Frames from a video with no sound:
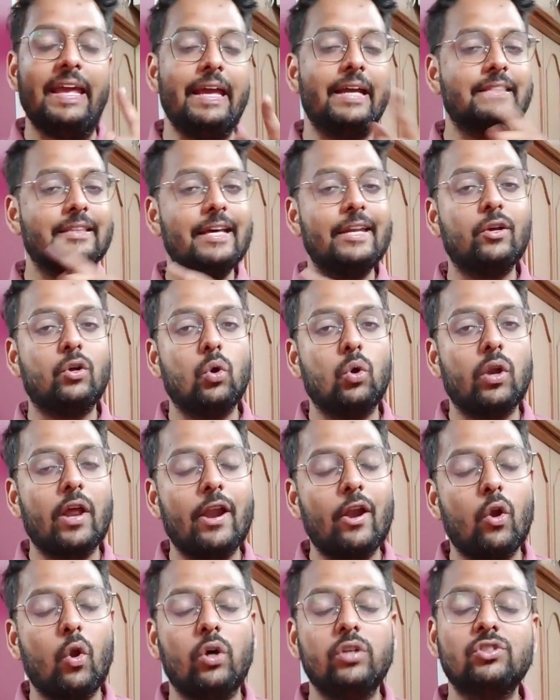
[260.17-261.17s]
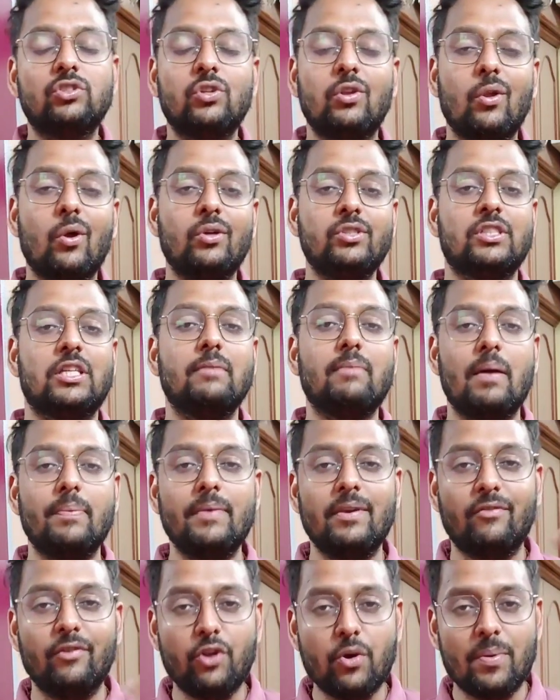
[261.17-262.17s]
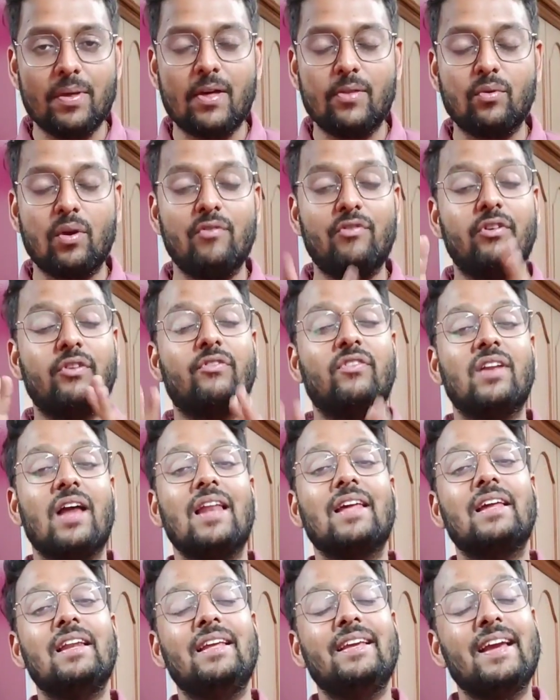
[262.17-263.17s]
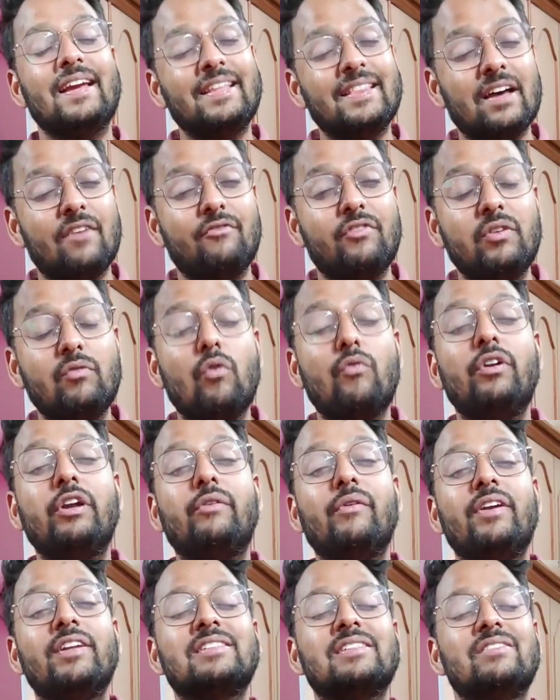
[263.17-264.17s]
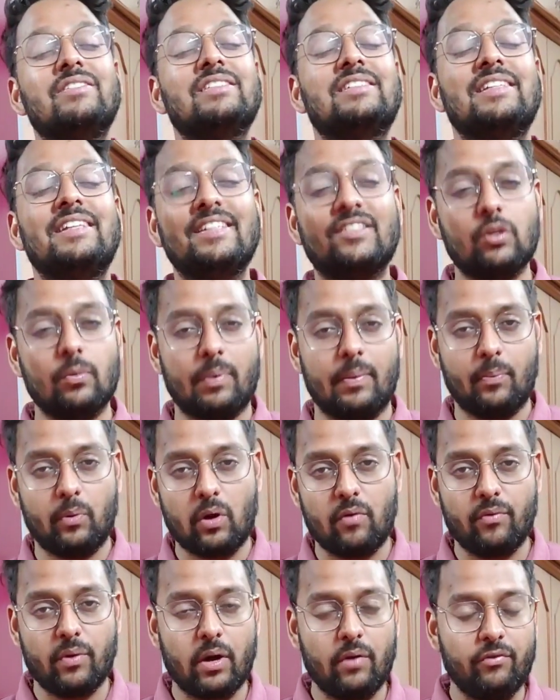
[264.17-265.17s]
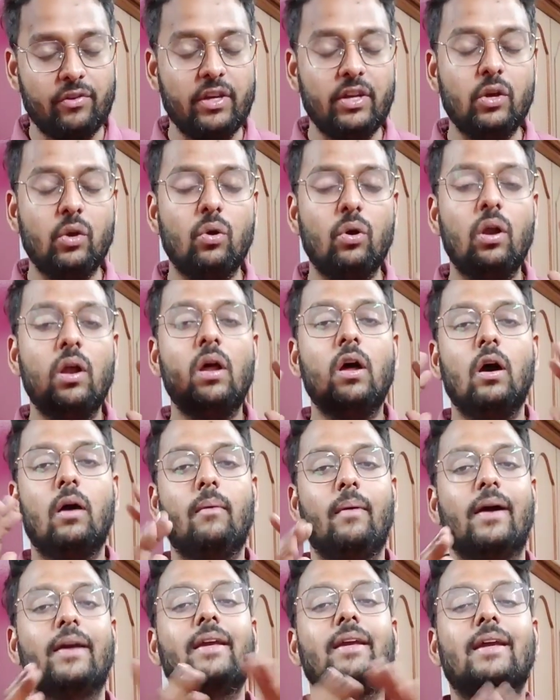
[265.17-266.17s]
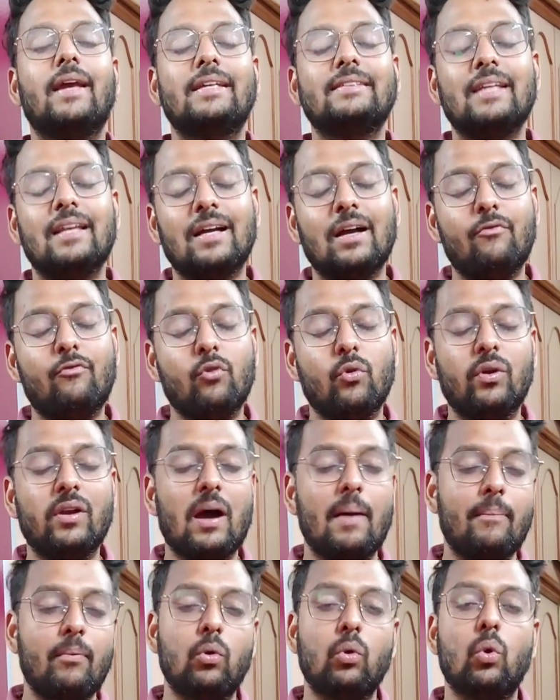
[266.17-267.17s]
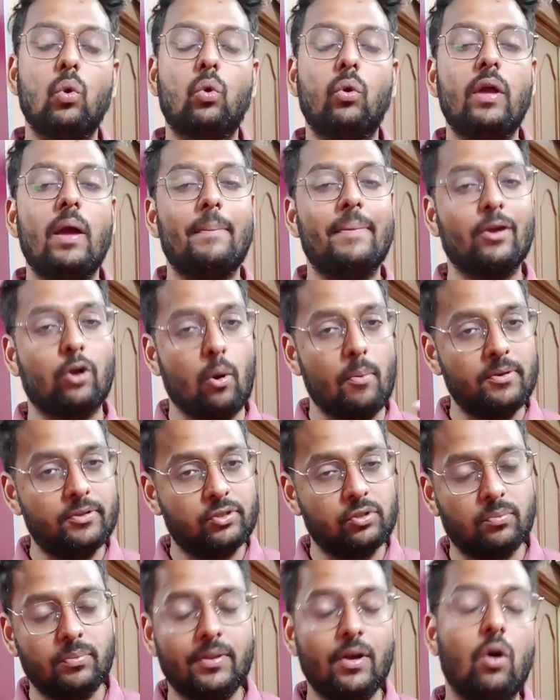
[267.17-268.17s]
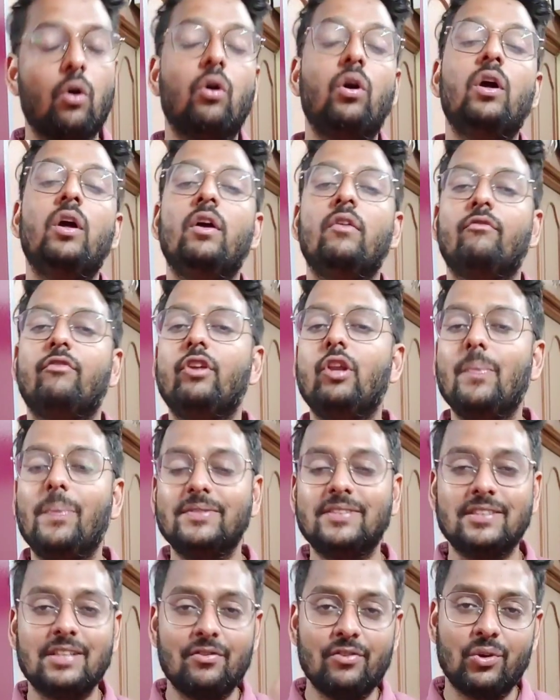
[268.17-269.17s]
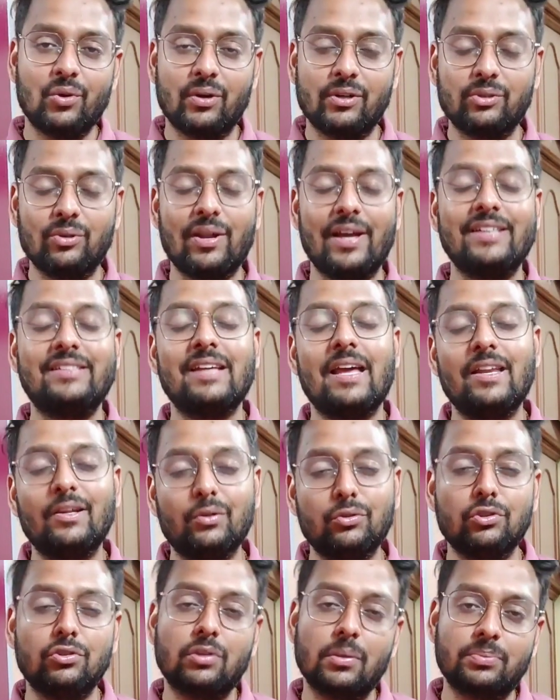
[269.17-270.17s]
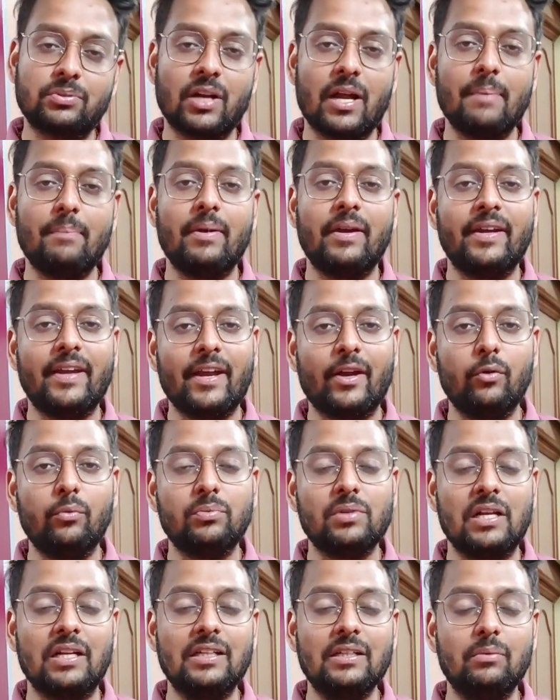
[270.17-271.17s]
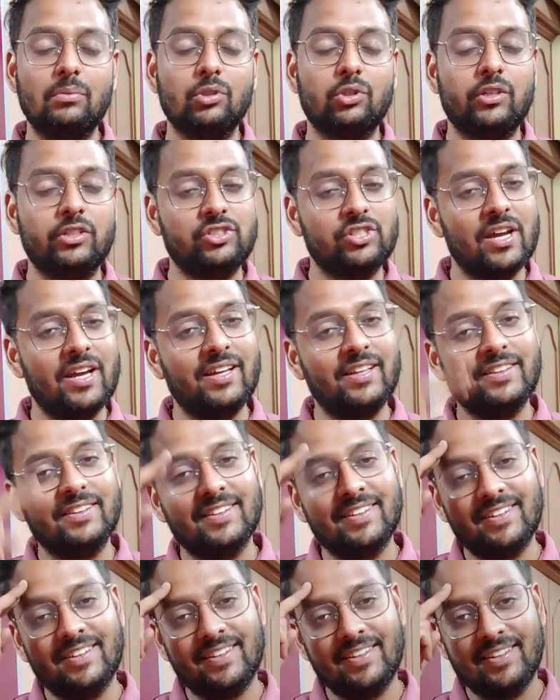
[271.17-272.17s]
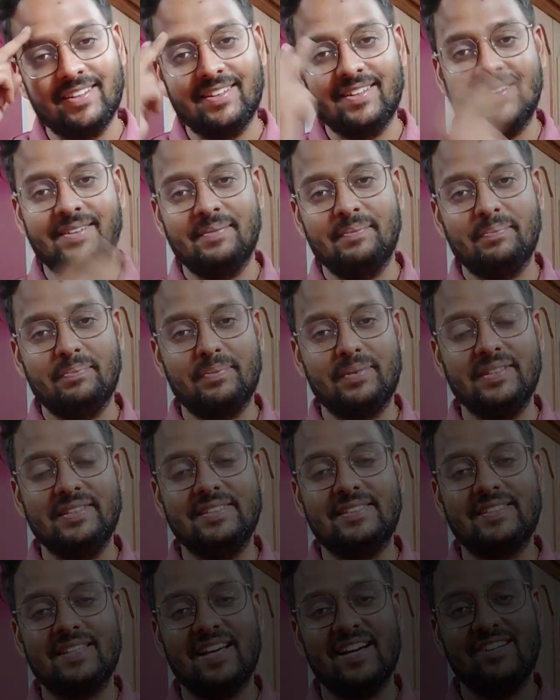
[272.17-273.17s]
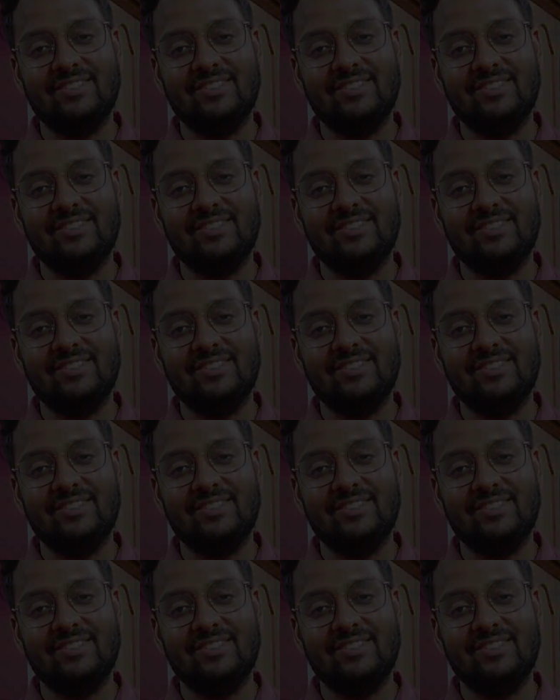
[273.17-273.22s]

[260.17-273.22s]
एक तारीख को हो रहा है लॉन्च लॉन्च के बाद भी वीडियो बता दूंगा फिर फिलहाल के लिए यही था वीवो वी ट्वेंटी सेवन सीरीज़ के पूरा पूरा वीडियो बाकी कैसा लगा फ़ोन आप लोगों को यहाँ पे कॉमेंट्स में बताओ वीडियो पसंद है वीडियो कर दो लाइक चैनल को तो सब्सक्राइब बने टेक्निक चैनल के साथ जय हिंद पीस